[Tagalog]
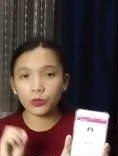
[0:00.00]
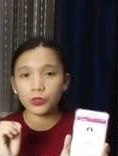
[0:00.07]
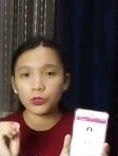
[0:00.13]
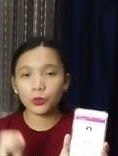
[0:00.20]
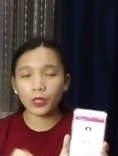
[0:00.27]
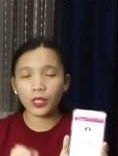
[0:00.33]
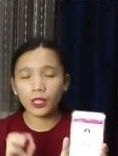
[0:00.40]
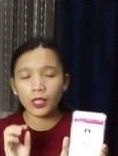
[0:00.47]

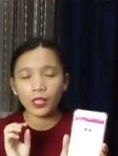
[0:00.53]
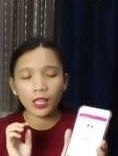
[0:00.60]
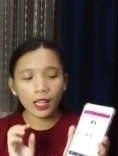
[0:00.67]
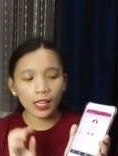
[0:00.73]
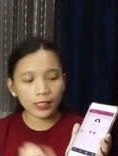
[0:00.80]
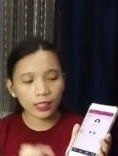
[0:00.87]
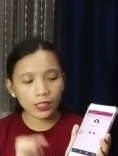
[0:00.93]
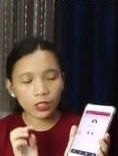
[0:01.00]
So,
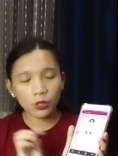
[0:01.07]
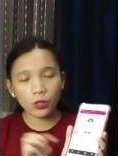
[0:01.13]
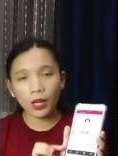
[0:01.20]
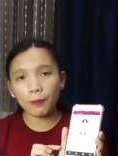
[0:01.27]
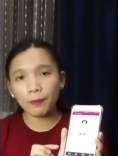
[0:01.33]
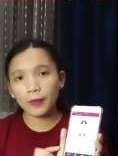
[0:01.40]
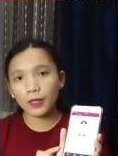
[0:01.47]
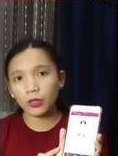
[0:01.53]
at least tong
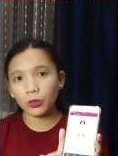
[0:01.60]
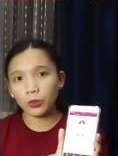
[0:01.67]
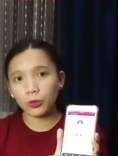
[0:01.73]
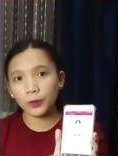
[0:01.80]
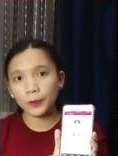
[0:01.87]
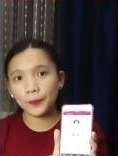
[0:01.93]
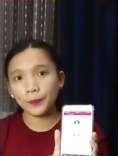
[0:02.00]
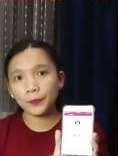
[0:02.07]
app na to,